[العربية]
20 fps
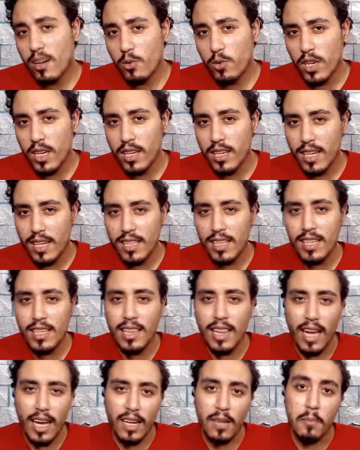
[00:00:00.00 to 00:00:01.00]
ترويجي
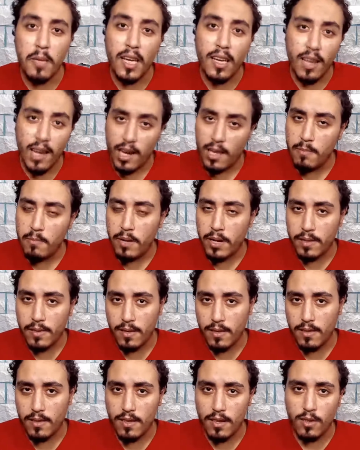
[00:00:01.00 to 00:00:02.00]
جديد لانمي جريد
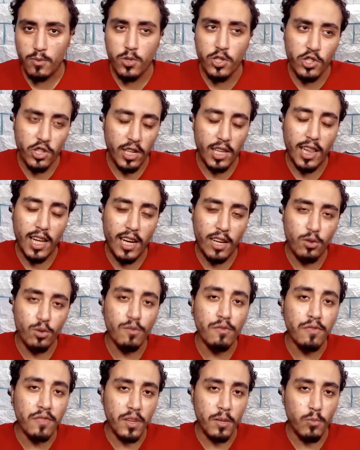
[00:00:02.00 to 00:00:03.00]
بريتندر وان شاء الله
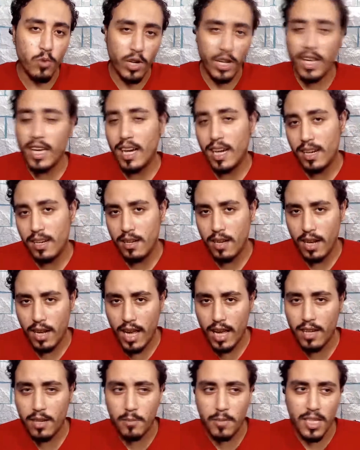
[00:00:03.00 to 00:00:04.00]
هيكون في مراجعه
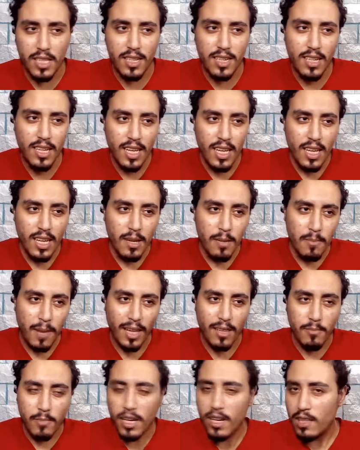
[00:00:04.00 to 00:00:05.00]
للانمي ده
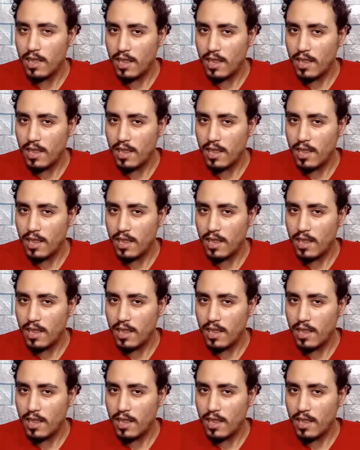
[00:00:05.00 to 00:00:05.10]
بعد ما